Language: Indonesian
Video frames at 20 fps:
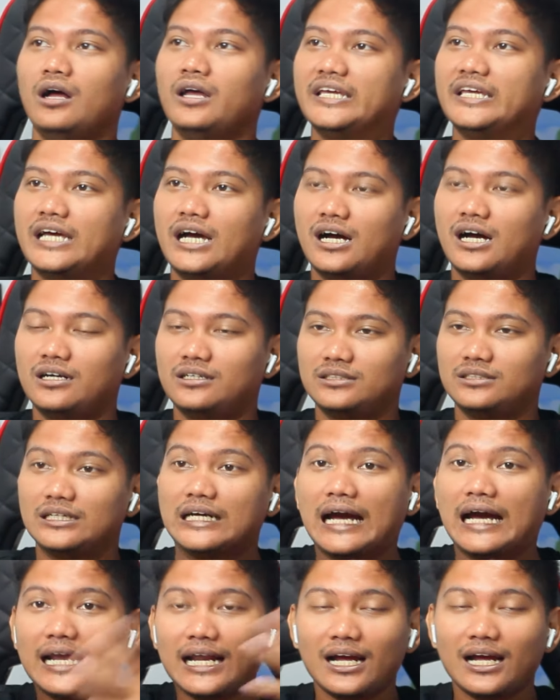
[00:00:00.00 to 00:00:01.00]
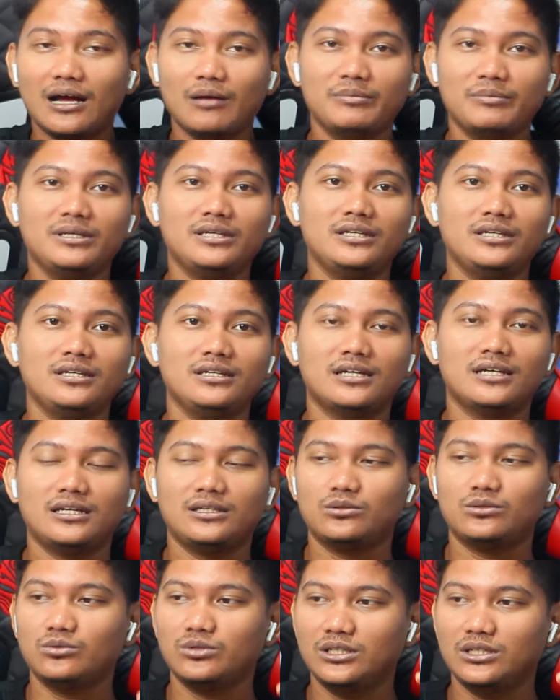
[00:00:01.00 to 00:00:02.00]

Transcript: yang negara kami yaitu